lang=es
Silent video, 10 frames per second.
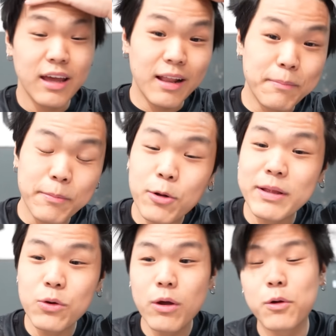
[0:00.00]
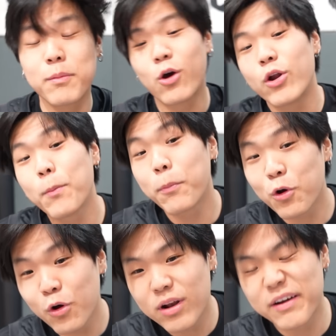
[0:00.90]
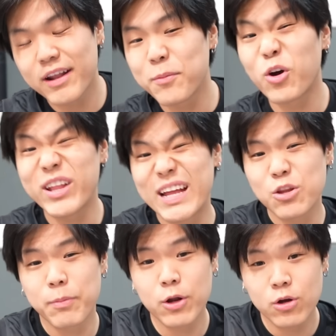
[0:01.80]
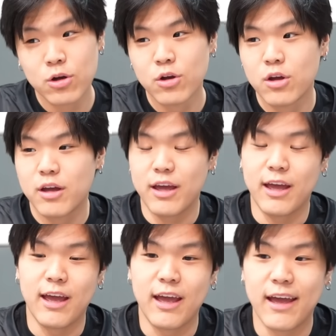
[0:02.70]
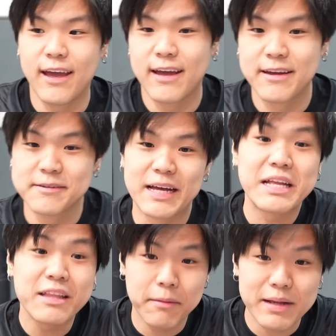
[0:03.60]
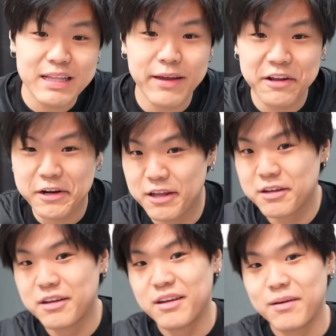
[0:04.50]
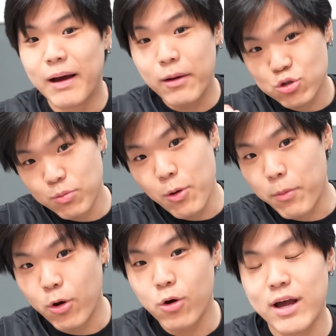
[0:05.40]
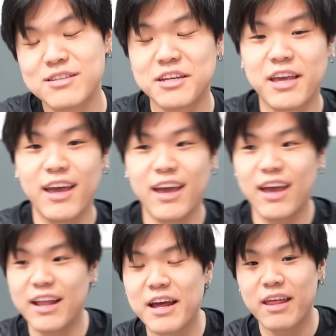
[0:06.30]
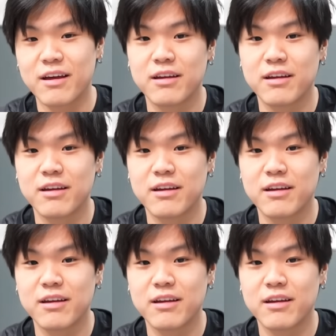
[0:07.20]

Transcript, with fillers: El primero metí 9, bueno, mejoré un poco. La verdad no mejoré tanto, pero eh, bastante bien, bastante bien, la verdad. Ah, sumé un poco, así que nada.